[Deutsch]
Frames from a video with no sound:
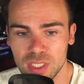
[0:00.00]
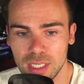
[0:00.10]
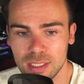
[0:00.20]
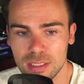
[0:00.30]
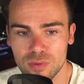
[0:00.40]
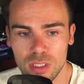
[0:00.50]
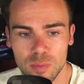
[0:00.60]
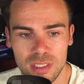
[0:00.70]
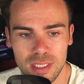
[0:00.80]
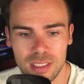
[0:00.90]
ja, kann es wirklich
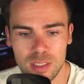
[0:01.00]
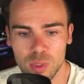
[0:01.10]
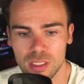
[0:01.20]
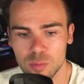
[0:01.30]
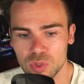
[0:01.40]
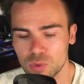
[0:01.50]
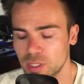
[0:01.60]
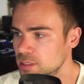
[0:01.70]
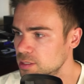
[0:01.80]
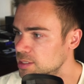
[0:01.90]
mal sein, dass man in dem
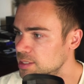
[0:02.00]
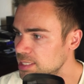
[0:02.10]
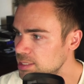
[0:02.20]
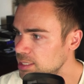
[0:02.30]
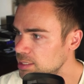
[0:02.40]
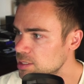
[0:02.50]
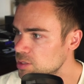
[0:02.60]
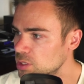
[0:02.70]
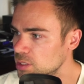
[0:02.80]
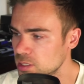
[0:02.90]
Trade nicht drin
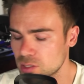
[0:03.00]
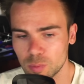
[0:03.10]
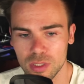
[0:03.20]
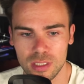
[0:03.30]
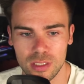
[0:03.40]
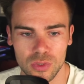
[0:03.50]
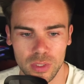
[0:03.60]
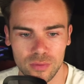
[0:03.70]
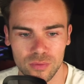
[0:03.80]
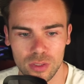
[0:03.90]
ist oder der Stop-Loss
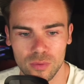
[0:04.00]
getriggert wird,